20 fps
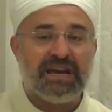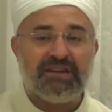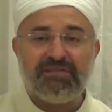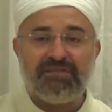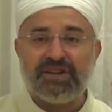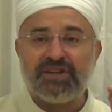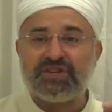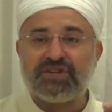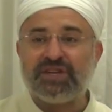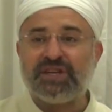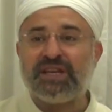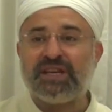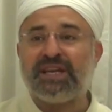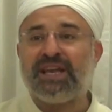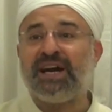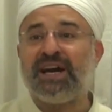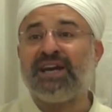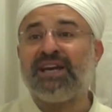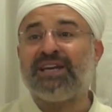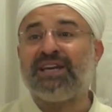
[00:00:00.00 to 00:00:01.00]
ve
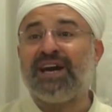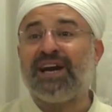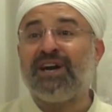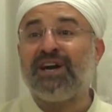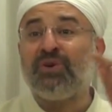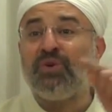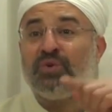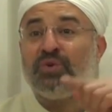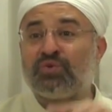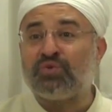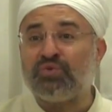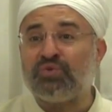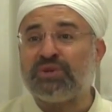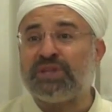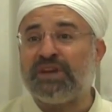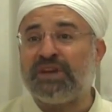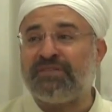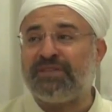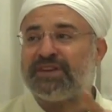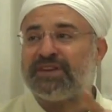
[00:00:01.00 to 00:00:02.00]
cinler
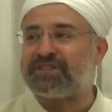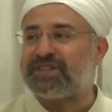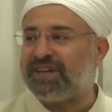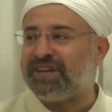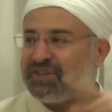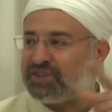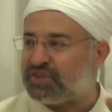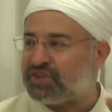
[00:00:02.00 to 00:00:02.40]
yeryüzünde fesat